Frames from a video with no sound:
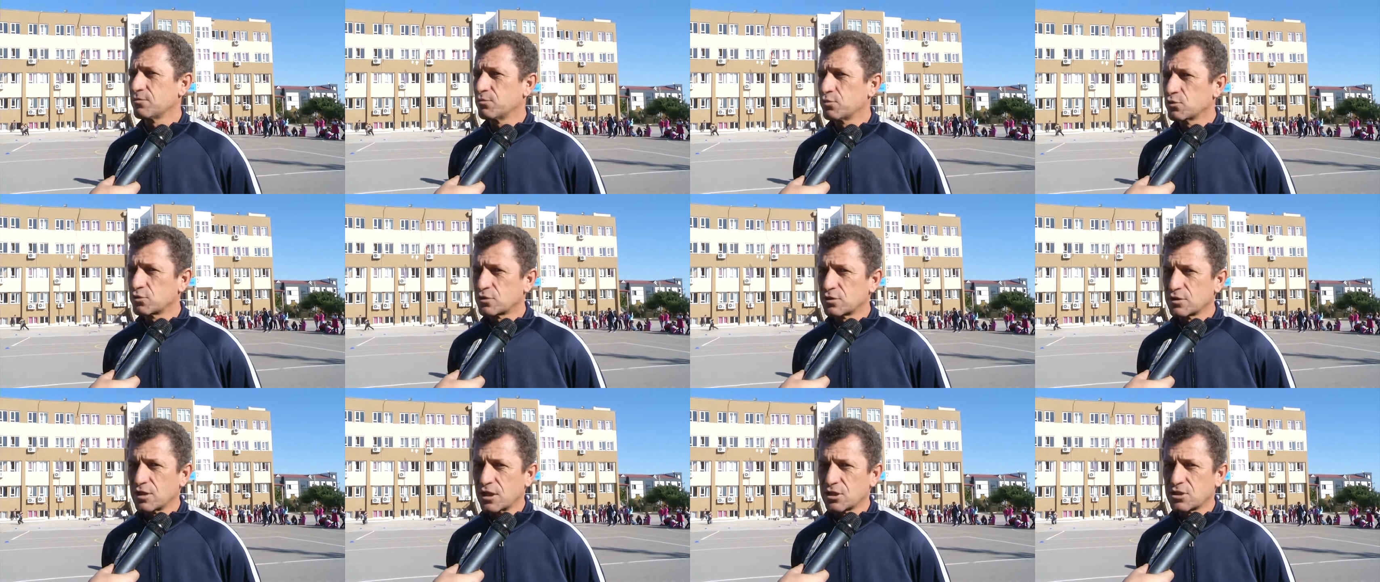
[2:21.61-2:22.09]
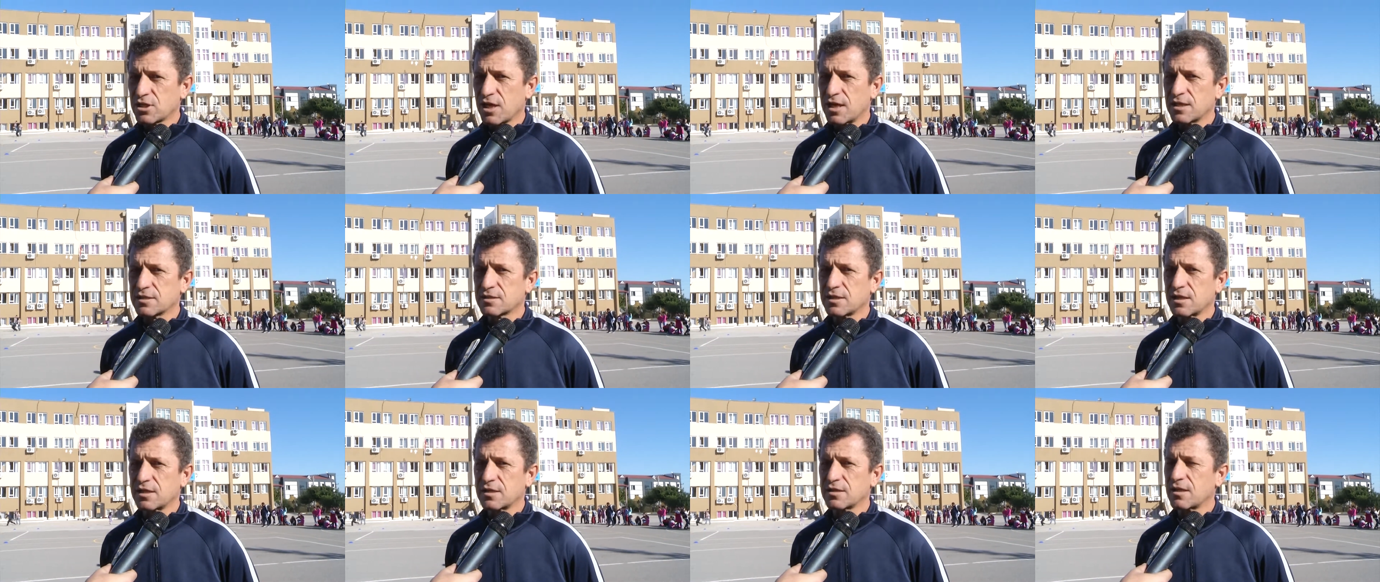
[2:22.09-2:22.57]
bu
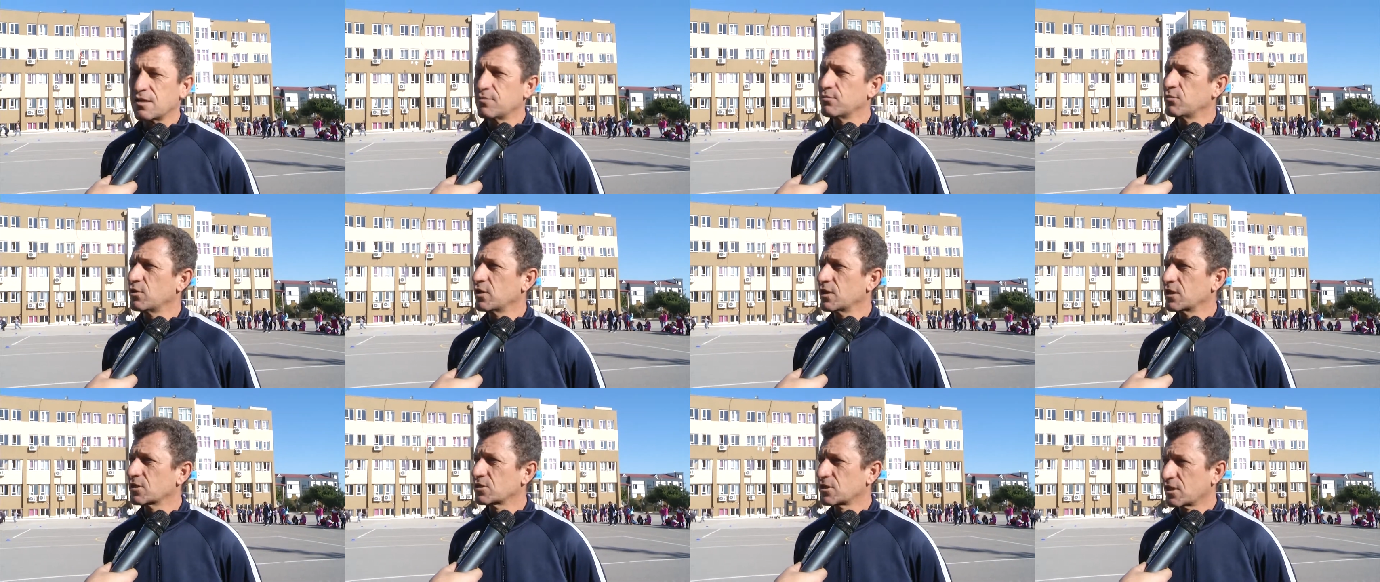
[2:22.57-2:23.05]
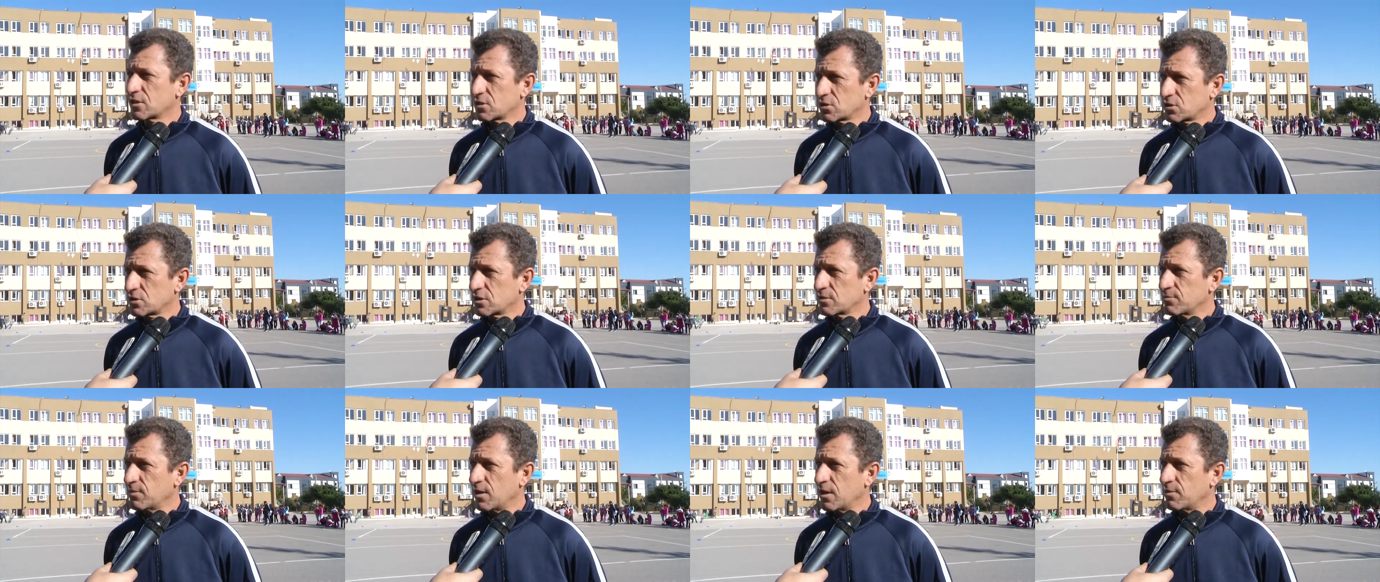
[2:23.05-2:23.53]
geçen seneden bu yana
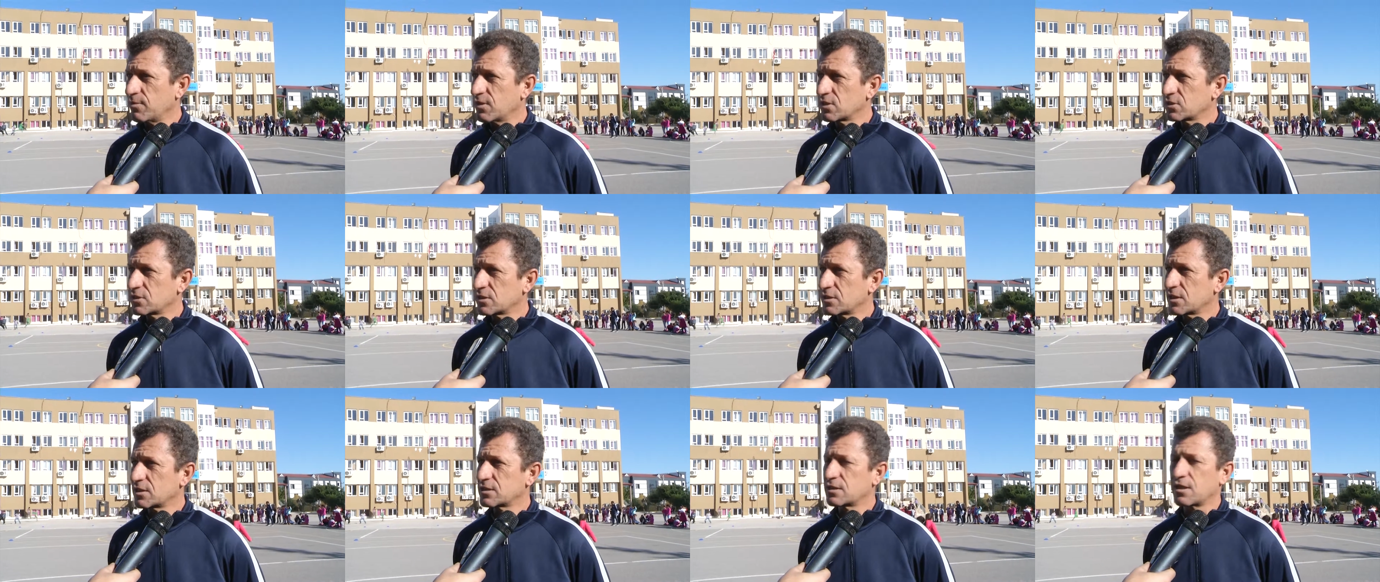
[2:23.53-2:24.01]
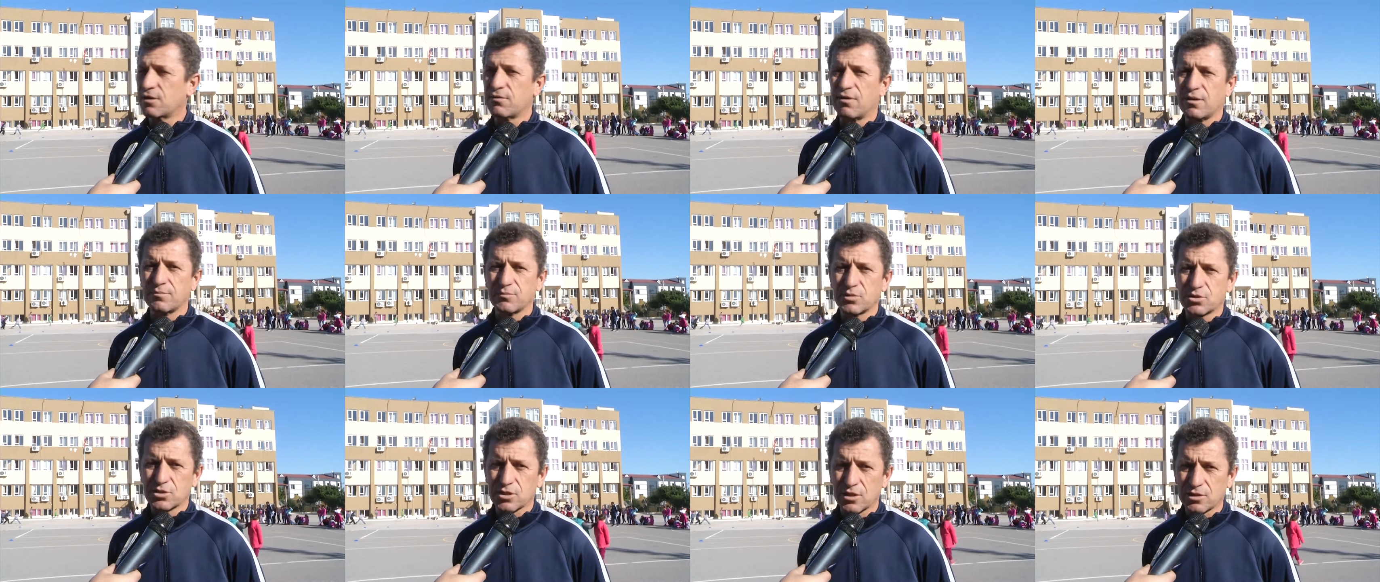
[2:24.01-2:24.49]
çalıştırmaya başladık.
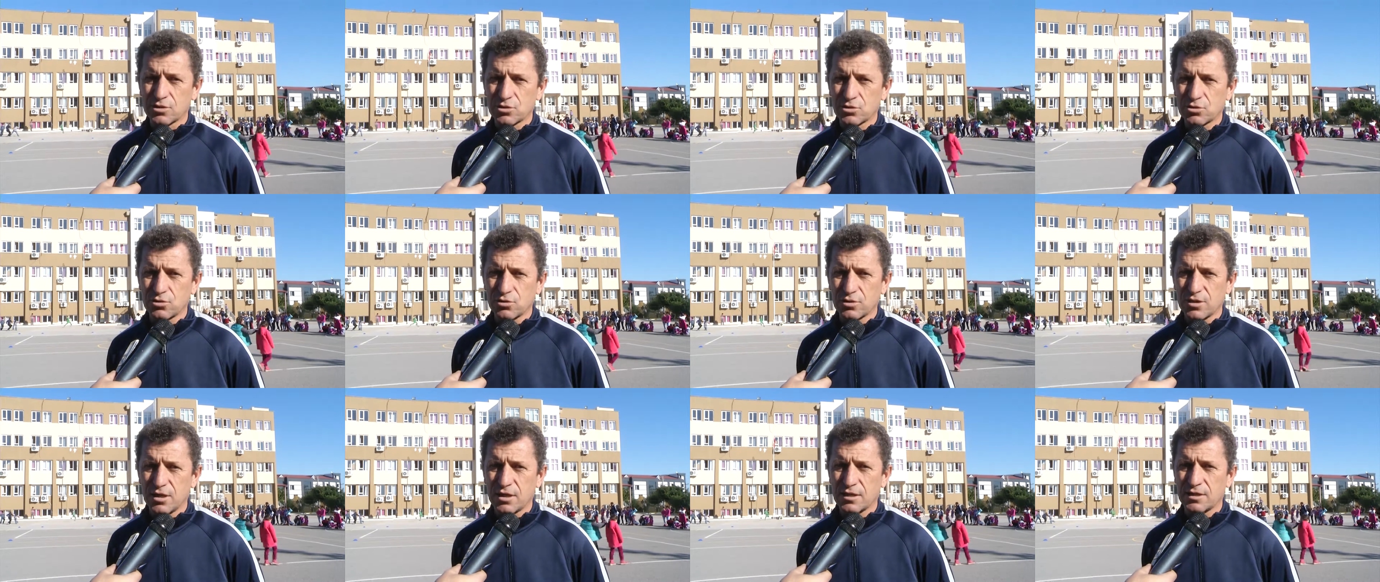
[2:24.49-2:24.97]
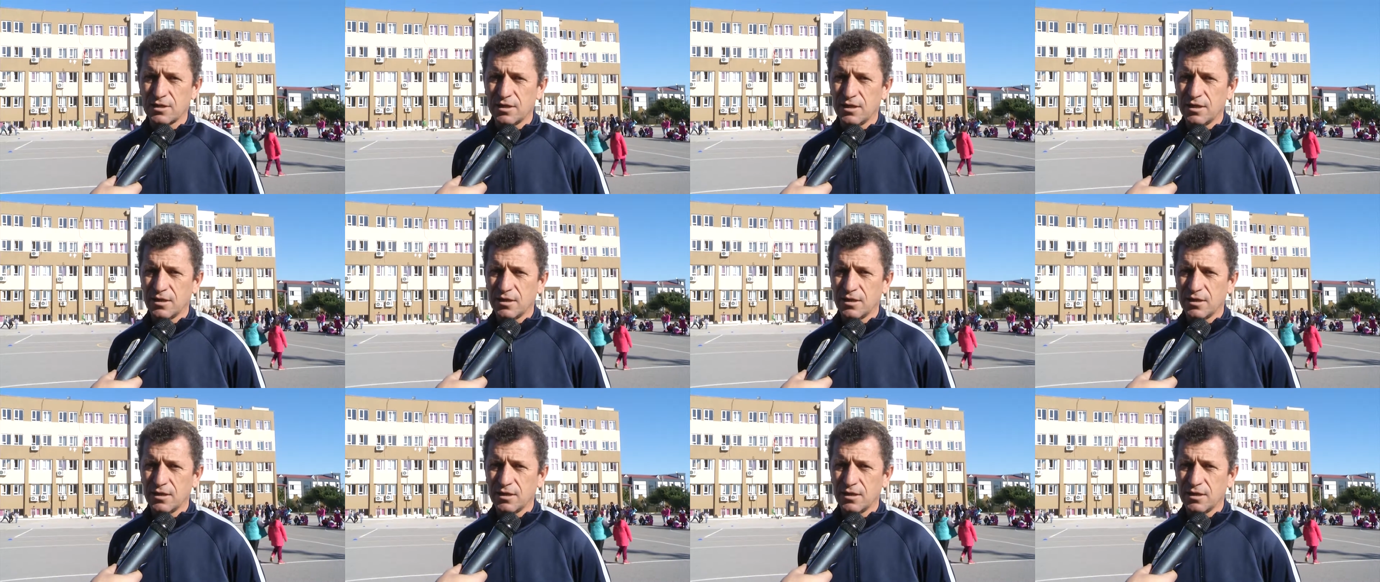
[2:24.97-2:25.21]
Devamlı çalışıyorlar.